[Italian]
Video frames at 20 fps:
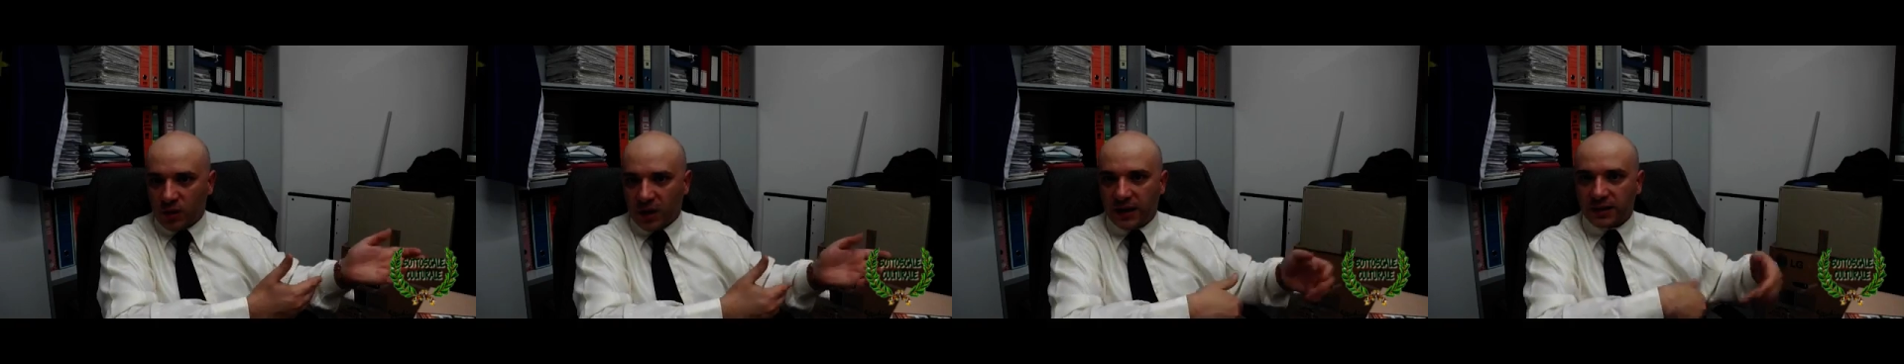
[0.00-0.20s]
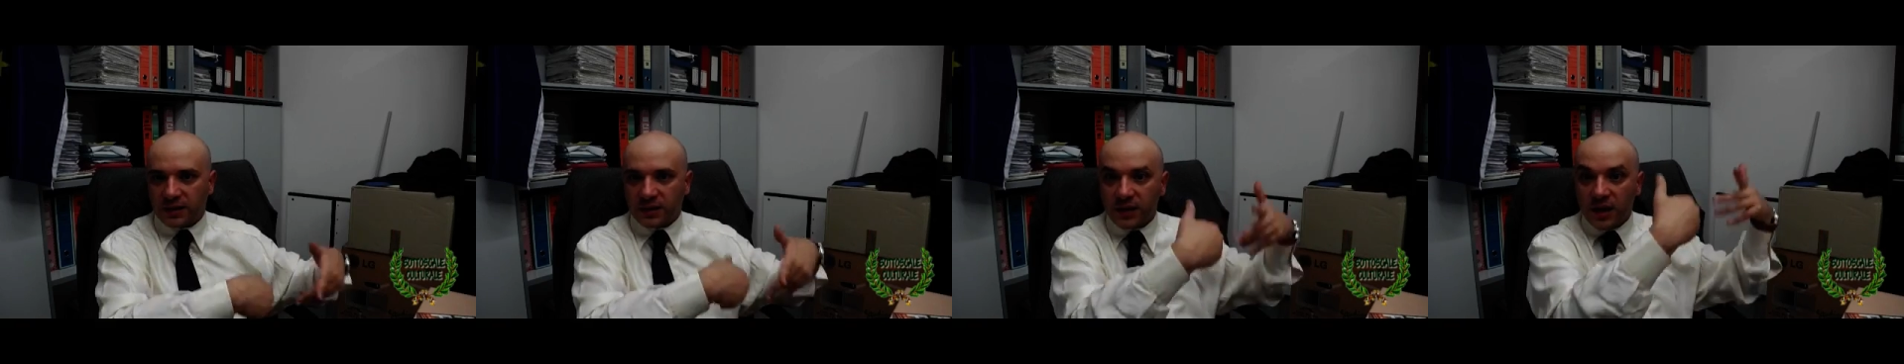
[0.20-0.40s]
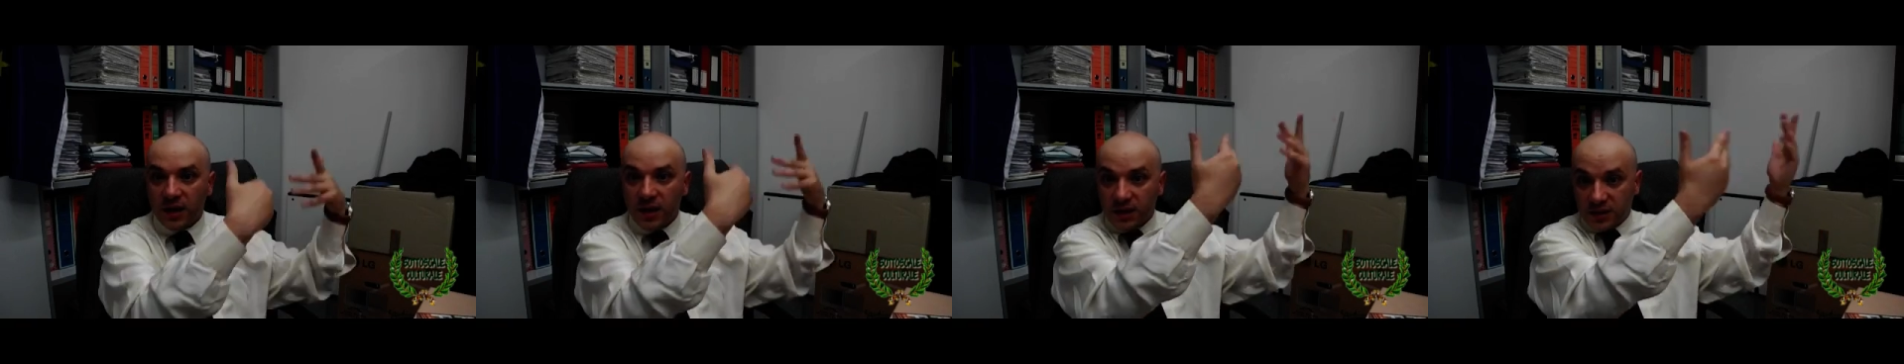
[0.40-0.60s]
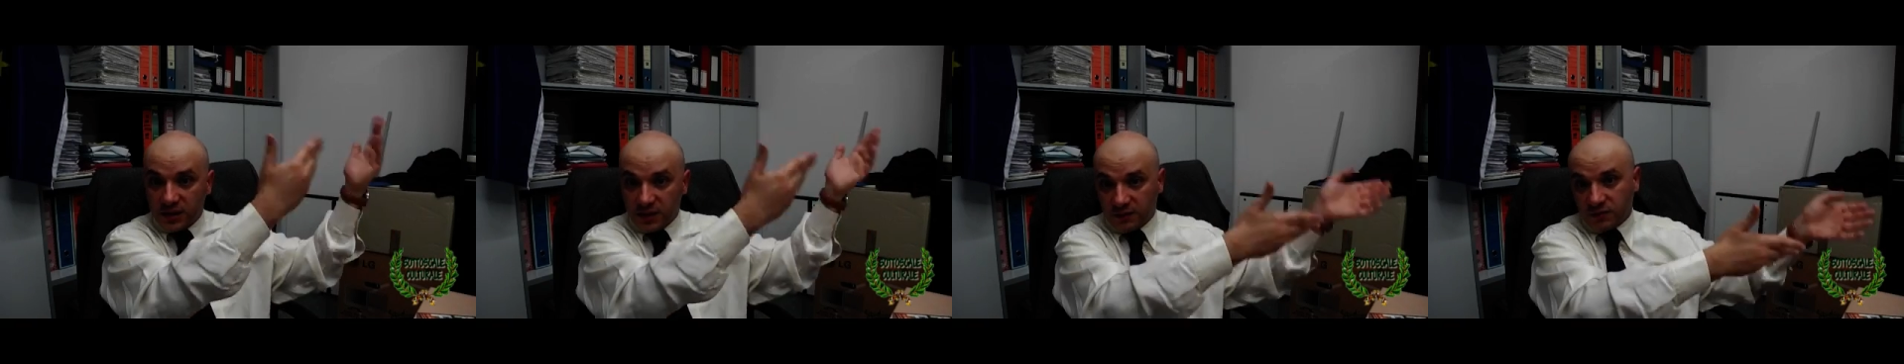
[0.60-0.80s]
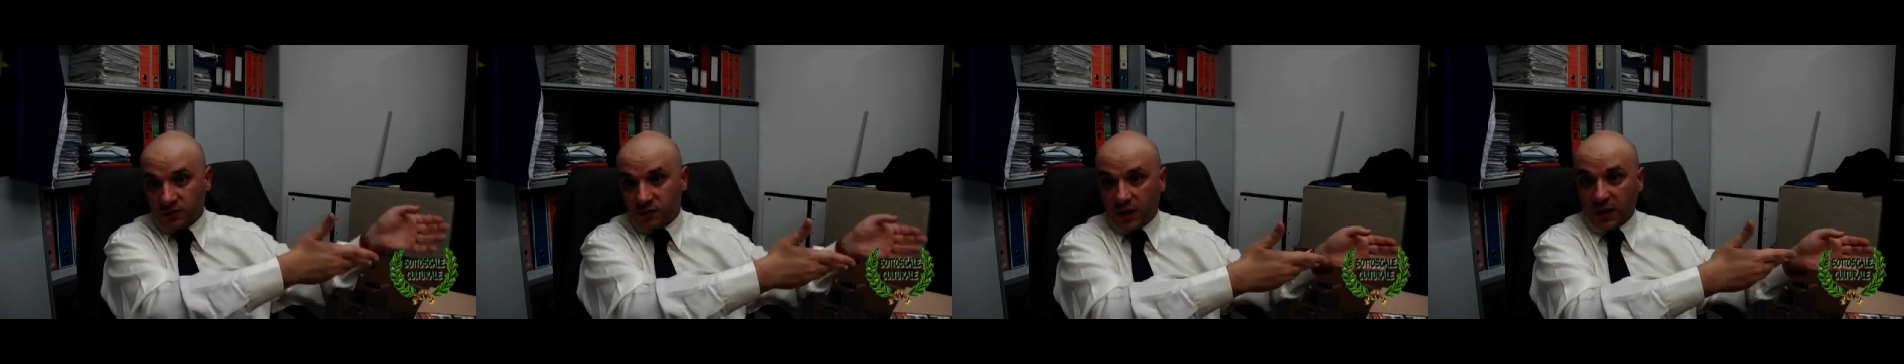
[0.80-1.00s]
altri, si
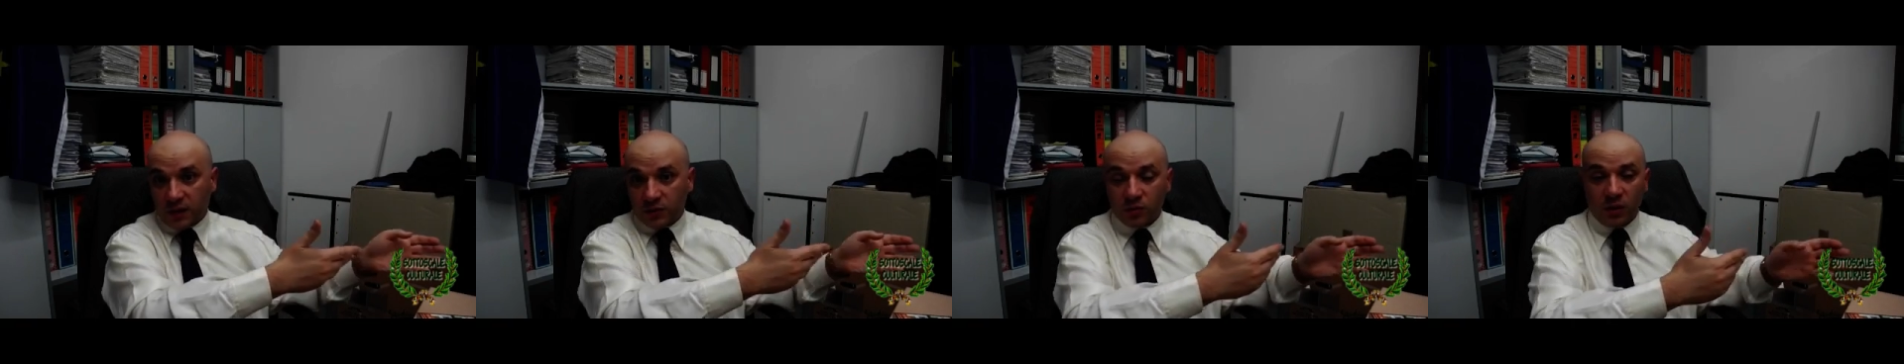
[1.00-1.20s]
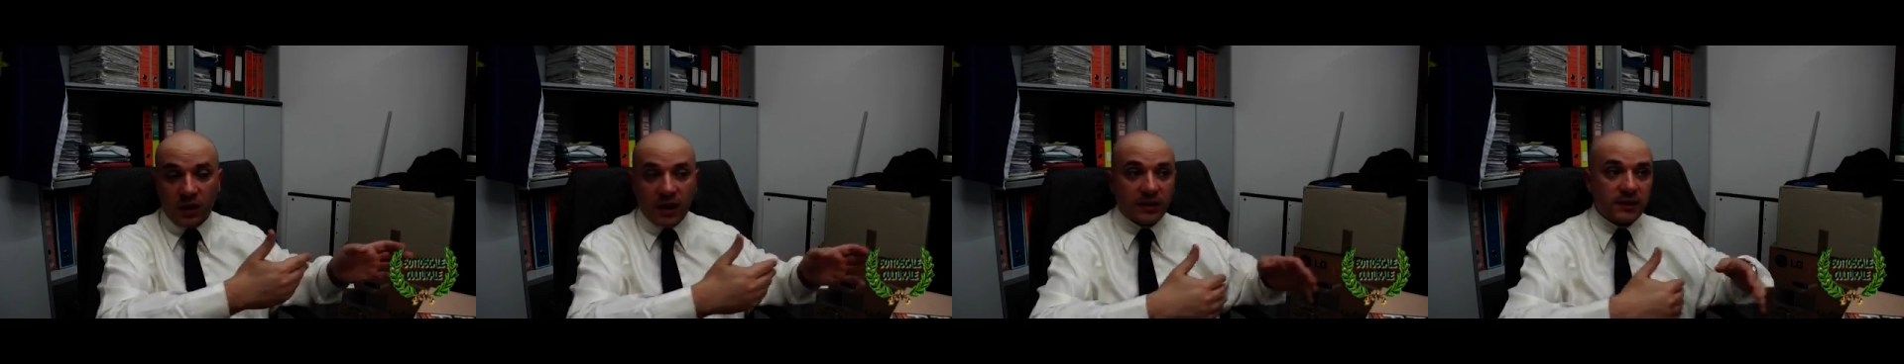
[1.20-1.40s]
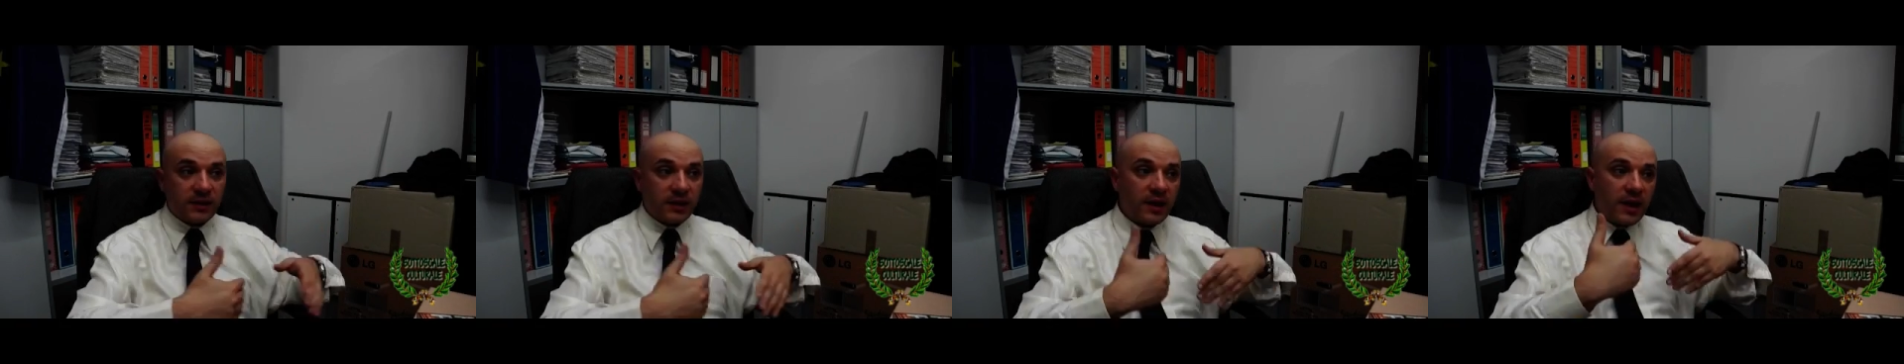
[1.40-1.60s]
deve sfogare su altri